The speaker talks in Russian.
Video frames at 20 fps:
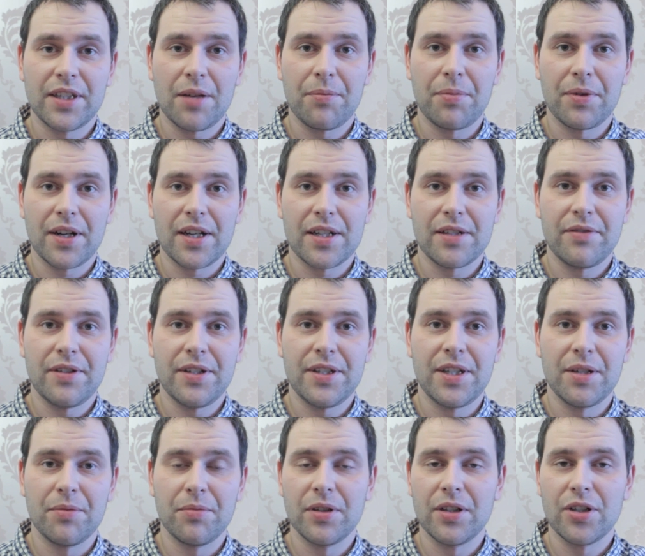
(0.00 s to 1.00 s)
этапе
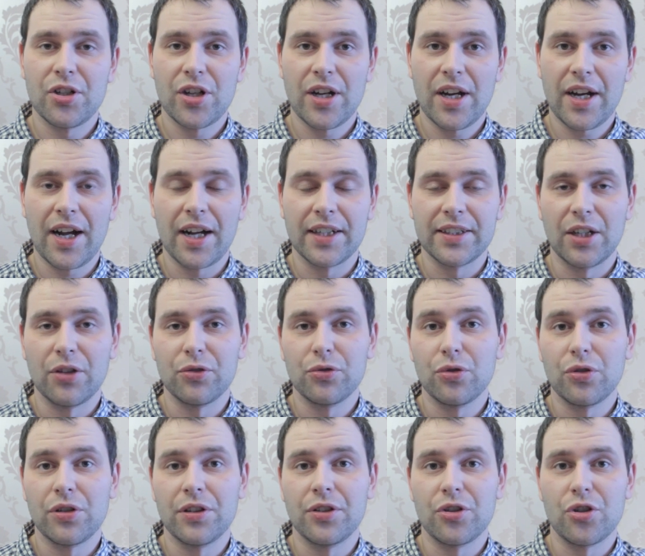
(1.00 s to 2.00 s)
развития малыша, когда он
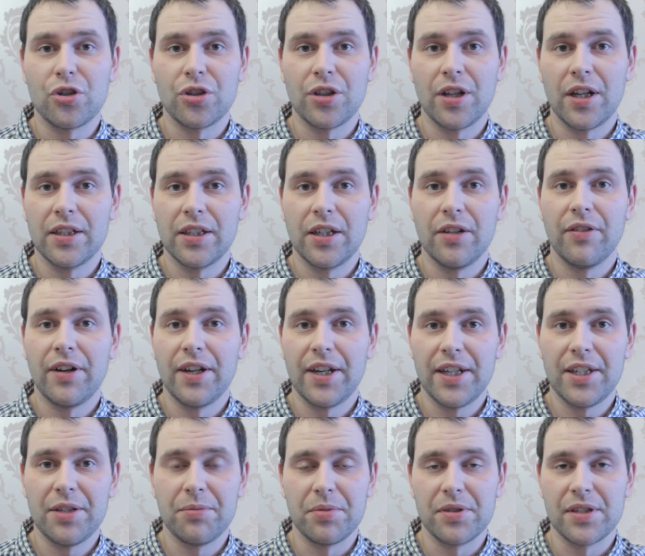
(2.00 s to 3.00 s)
только начинает
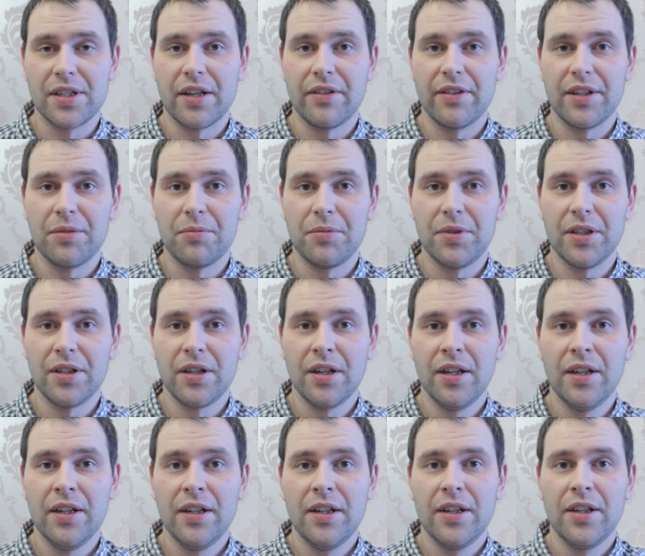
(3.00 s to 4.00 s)
говорить и познавать мир,
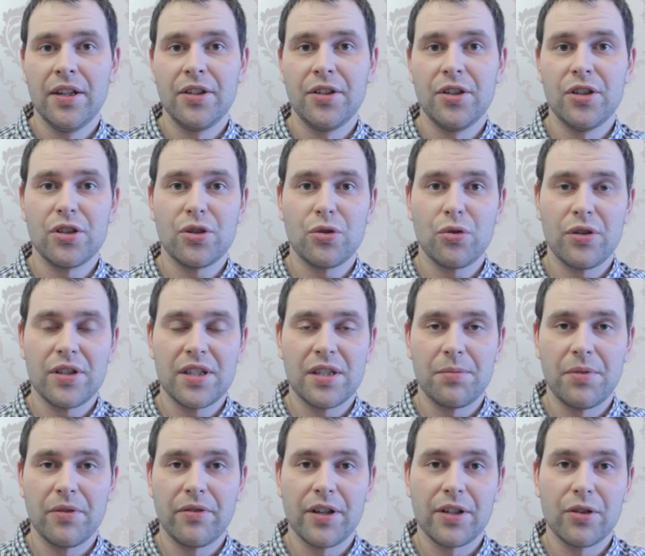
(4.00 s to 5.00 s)
не стоит
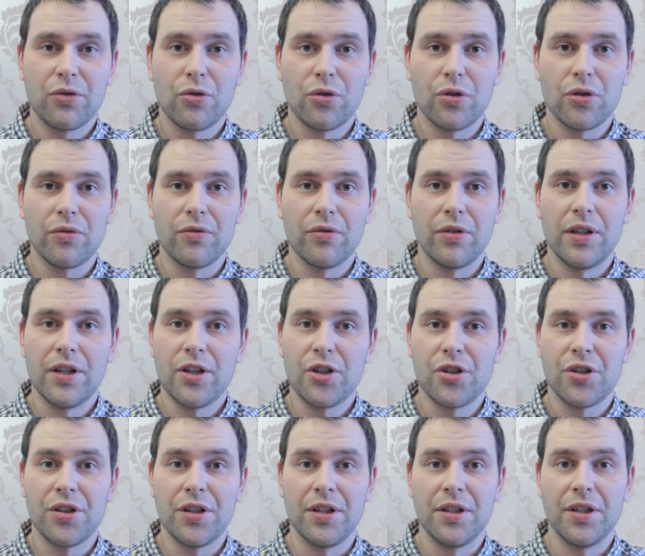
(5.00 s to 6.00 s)
забивать голову
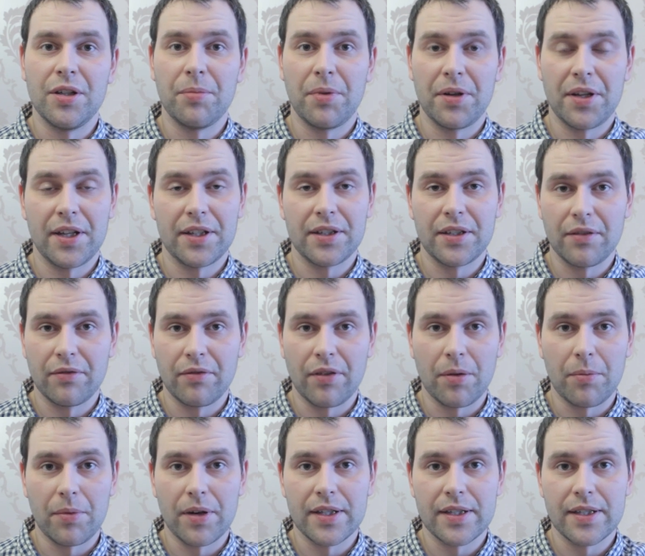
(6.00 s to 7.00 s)
лишней непонятной
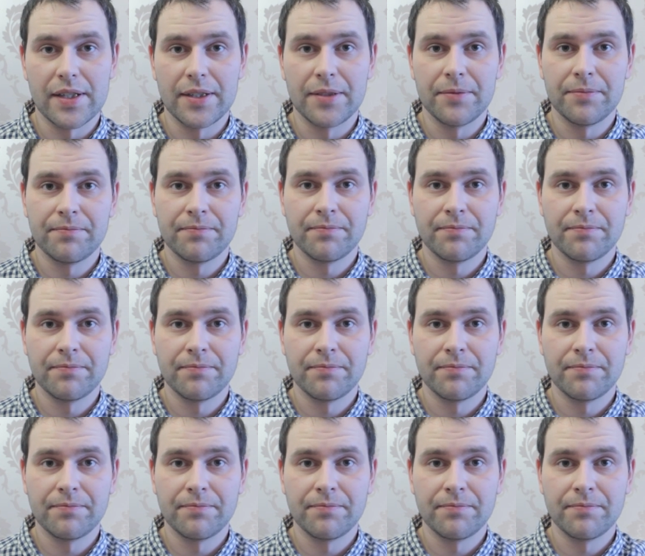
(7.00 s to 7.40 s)
информацией.